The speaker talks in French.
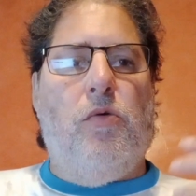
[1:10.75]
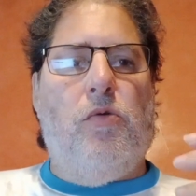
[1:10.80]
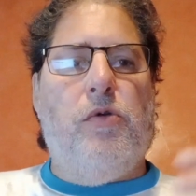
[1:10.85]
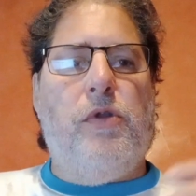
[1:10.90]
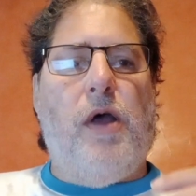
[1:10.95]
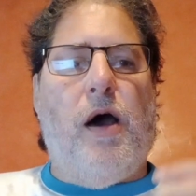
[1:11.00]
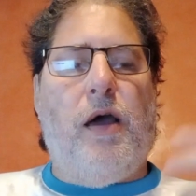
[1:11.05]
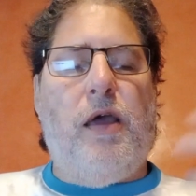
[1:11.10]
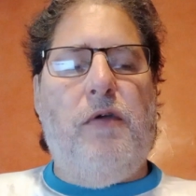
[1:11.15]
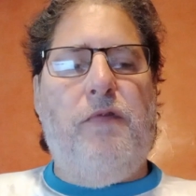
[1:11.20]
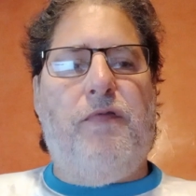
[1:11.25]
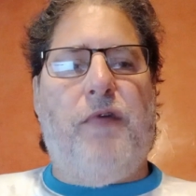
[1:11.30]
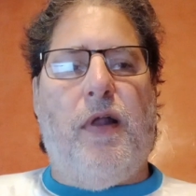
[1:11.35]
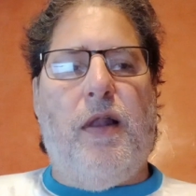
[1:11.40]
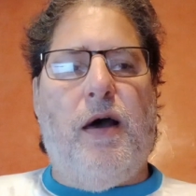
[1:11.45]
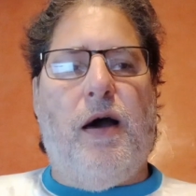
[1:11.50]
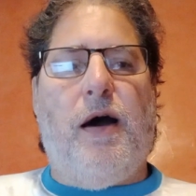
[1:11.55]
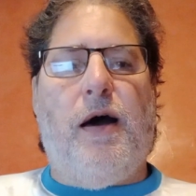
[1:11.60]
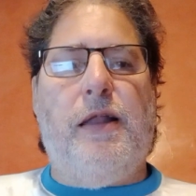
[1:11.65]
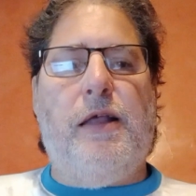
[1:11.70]
on arrive à
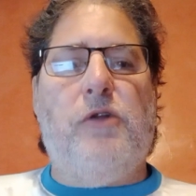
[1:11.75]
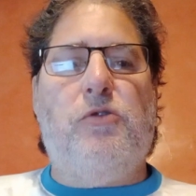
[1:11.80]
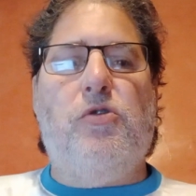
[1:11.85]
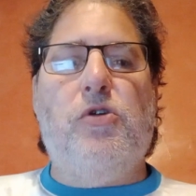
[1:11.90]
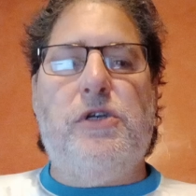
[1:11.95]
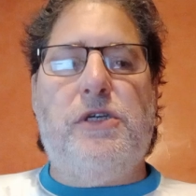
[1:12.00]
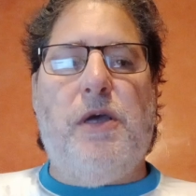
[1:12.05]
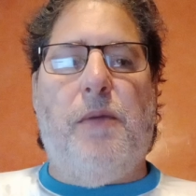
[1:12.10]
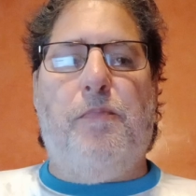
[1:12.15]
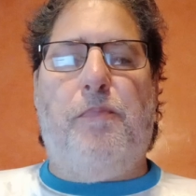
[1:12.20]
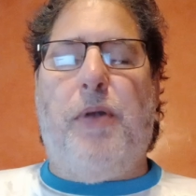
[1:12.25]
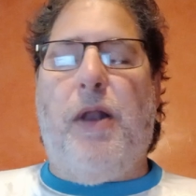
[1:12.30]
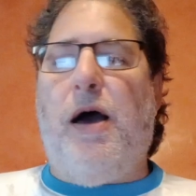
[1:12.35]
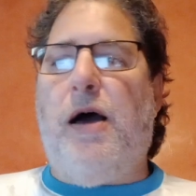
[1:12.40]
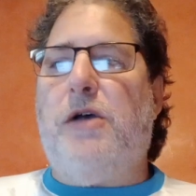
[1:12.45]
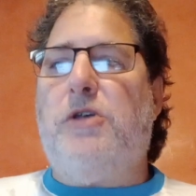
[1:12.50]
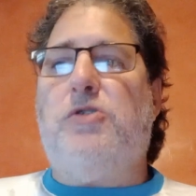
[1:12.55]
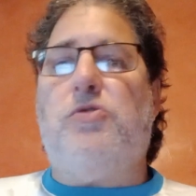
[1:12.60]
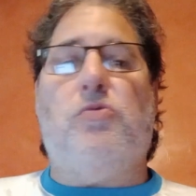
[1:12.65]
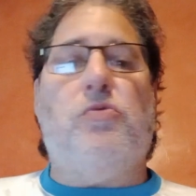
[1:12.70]
la, deuxième
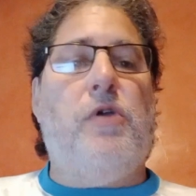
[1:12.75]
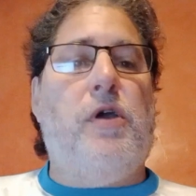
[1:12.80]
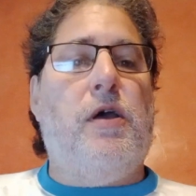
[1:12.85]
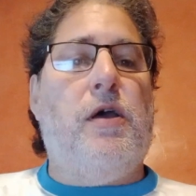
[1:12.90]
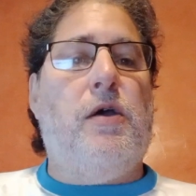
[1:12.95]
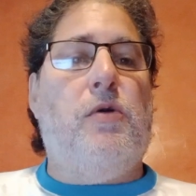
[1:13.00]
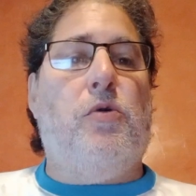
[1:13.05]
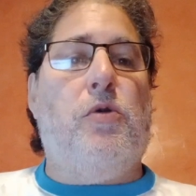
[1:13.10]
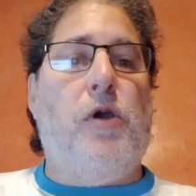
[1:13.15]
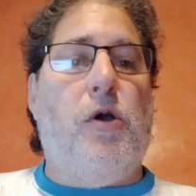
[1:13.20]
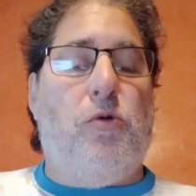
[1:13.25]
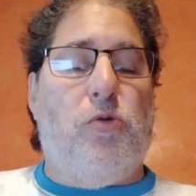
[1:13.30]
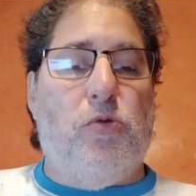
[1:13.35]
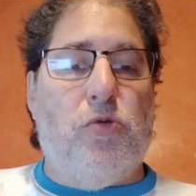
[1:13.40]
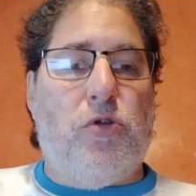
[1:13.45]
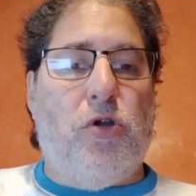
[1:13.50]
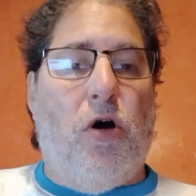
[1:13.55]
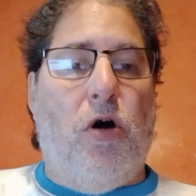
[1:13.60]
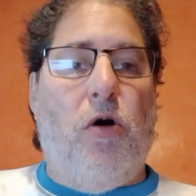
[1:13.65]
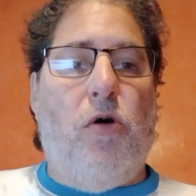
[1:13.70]
place. On est, on est
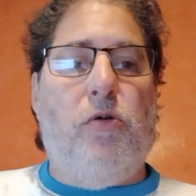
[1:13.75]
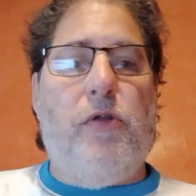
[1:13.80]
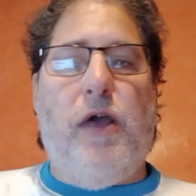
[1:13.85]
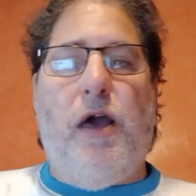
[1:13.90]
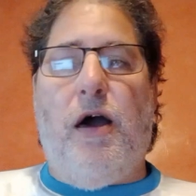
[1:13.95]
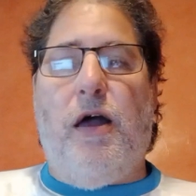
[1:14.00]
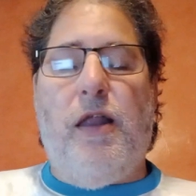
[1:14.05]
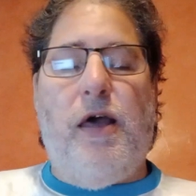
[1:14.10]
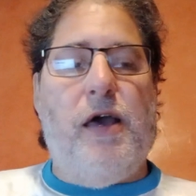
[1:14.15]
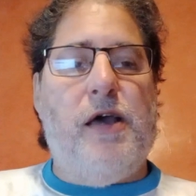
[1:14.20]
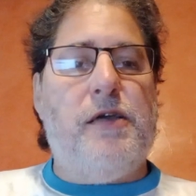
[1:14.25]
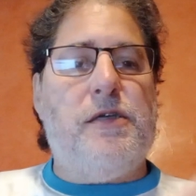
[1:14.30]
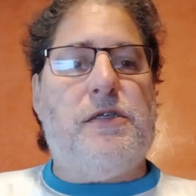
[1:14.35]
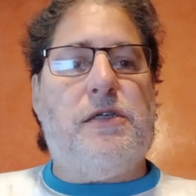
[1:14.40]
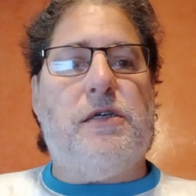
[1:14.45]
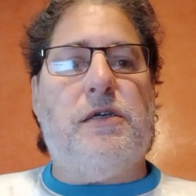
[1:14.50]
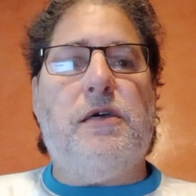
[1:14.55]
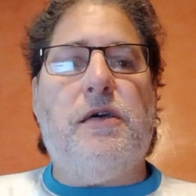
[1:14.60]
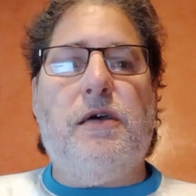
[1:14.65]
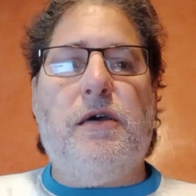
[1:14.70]
content. On est à
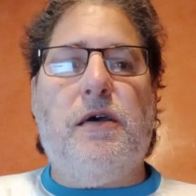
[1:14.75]
l'aise.